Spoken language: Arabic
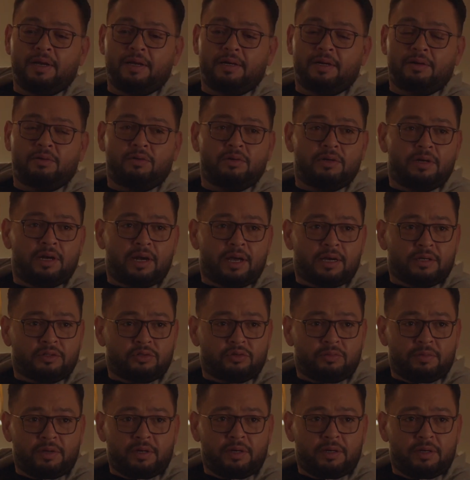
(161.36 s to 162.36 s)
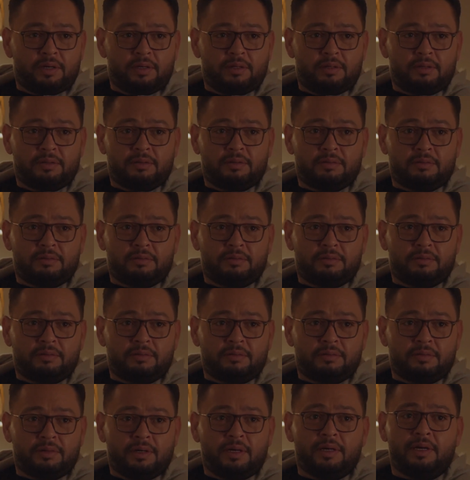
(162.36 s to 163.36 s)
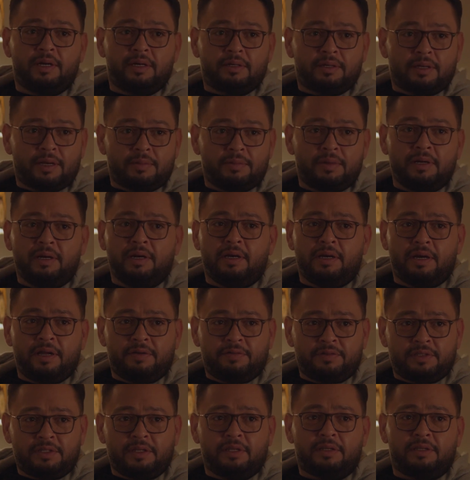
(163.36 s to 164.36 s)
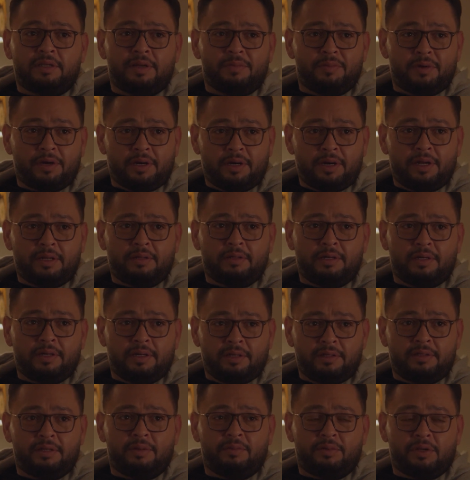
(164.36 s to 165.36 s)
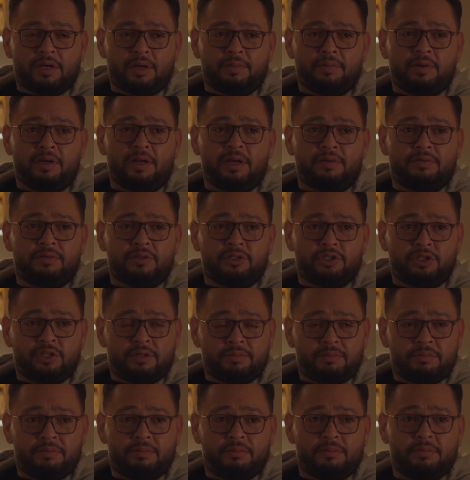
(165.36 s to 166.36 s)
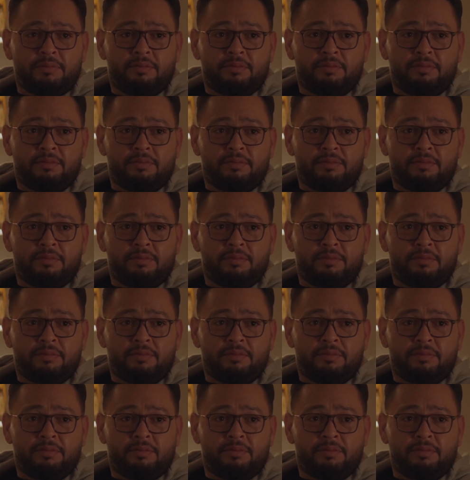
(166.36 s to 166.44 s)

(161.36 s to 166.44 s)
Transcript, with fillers: انا كل اللي عايزه منك انك تعملي نفس التمرينات اللي انت بتعمليها في الجيم